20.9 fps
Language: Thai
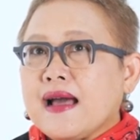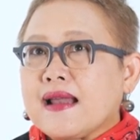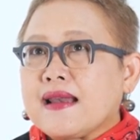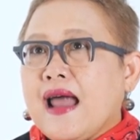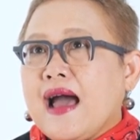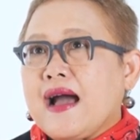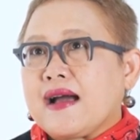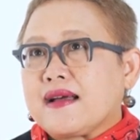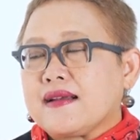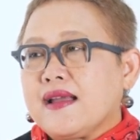
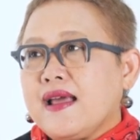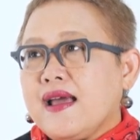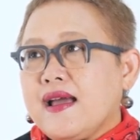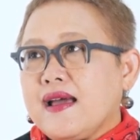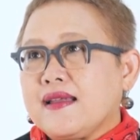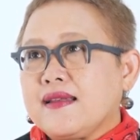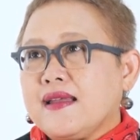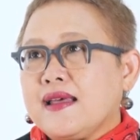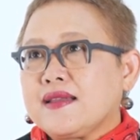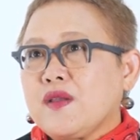หลักๆนะ
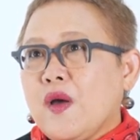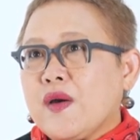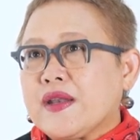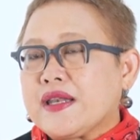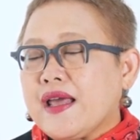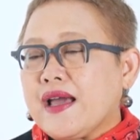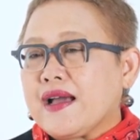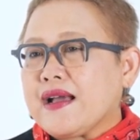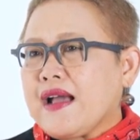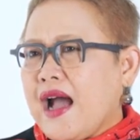ณตอน
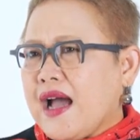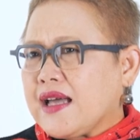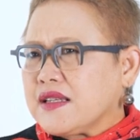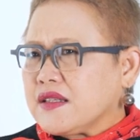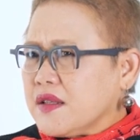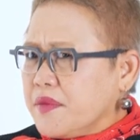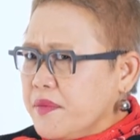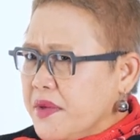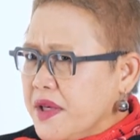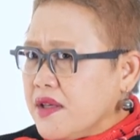นี้งาน
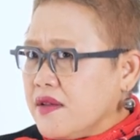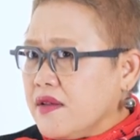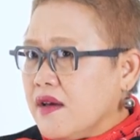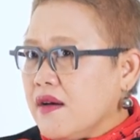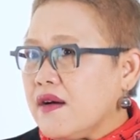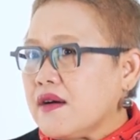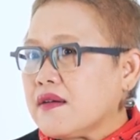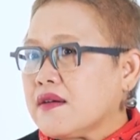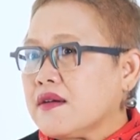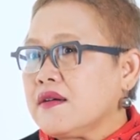ที่มีเย
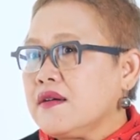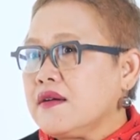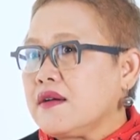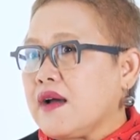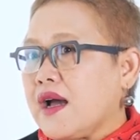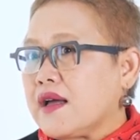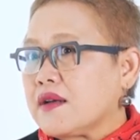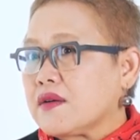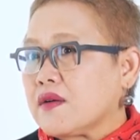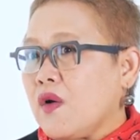อะก็คือ
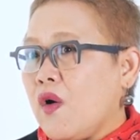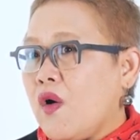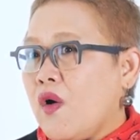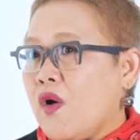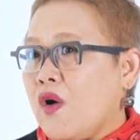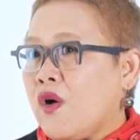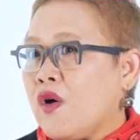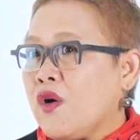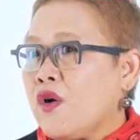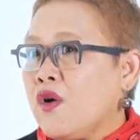งานข
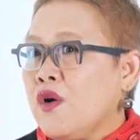อง